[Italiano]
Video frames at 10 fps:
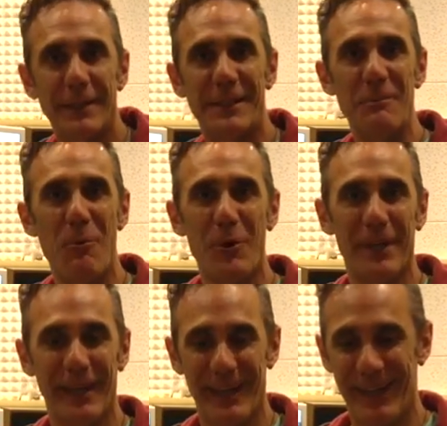
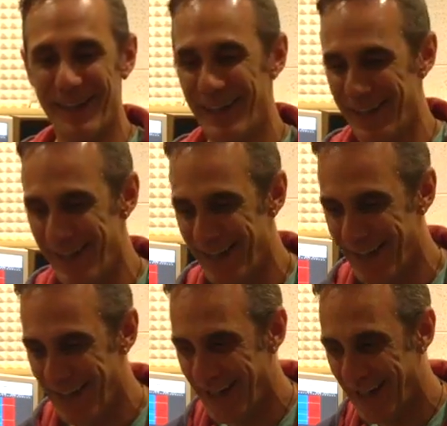testimone
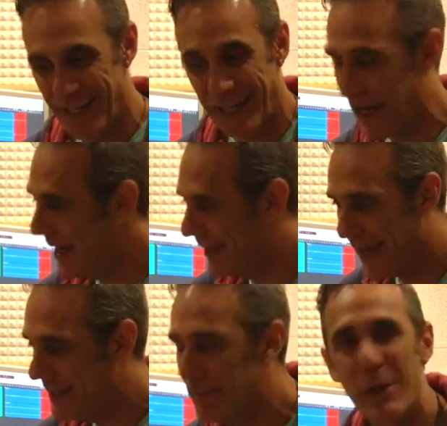che
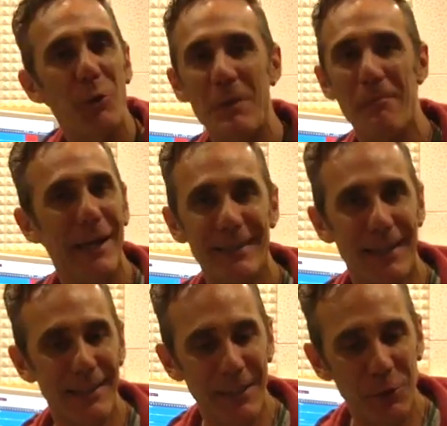Dexibel non mi ha mai
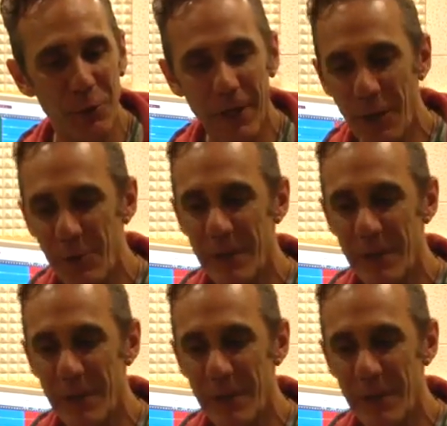tradito e